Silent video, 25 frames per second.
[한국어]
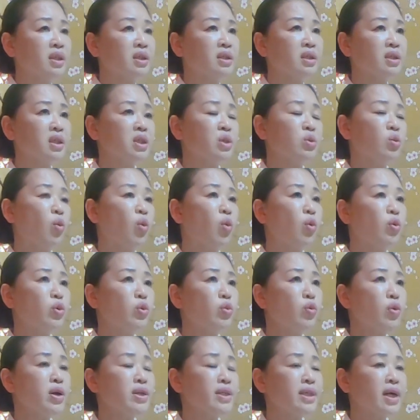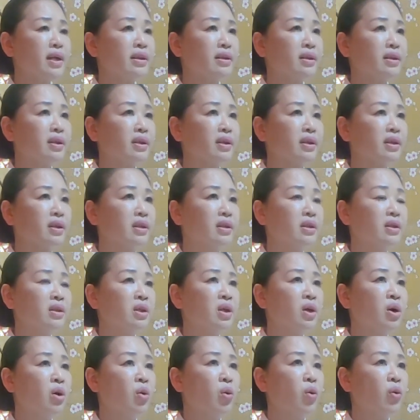특히 5, 6월생들은
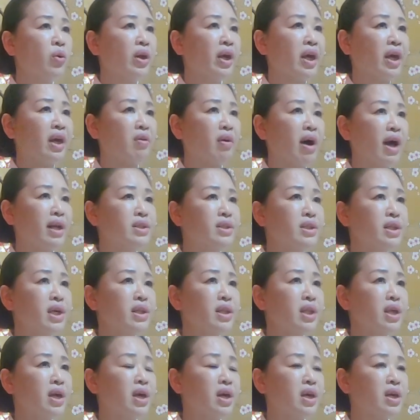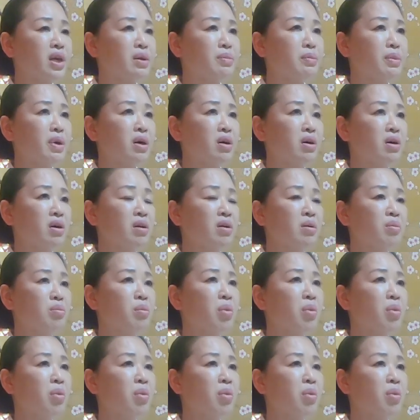올해 관제대액이며